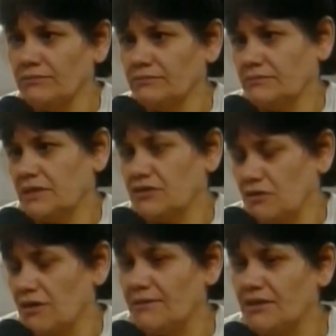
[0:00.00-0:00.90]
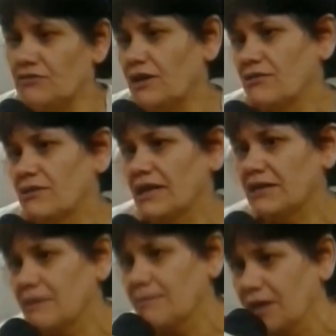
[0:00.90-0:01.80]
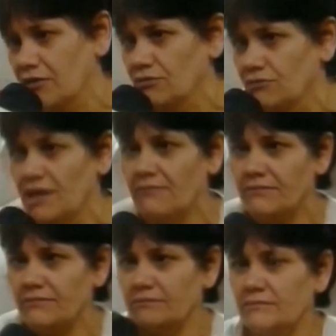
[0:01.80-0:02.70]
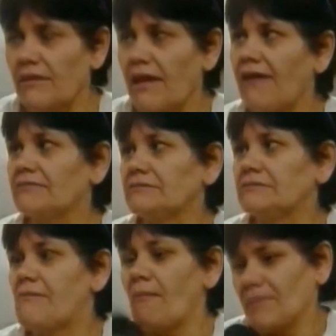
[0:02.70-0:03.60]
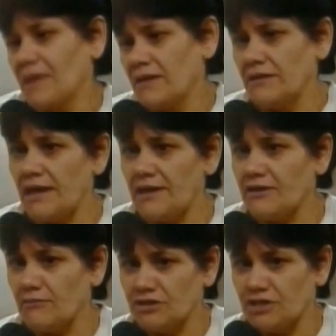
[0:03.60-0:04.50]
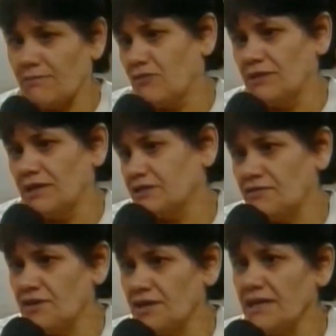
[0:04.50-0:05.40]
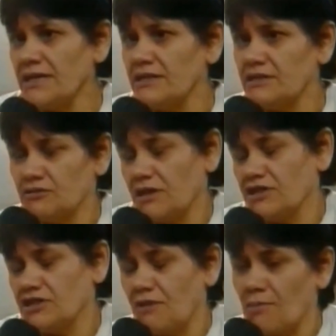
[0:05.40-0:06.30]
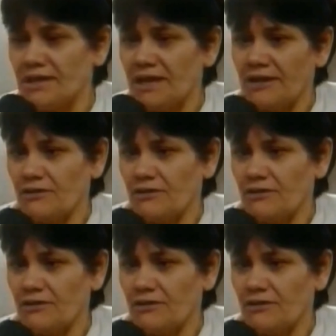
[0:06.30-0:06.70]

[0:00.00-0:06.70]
Eso es lo que me dijo Carola, que le había pegado Luna. ¿Y después qué pasó? Y ahí, como se llama, Luna se fue y yo lo que quise llevar al hospital a Carola.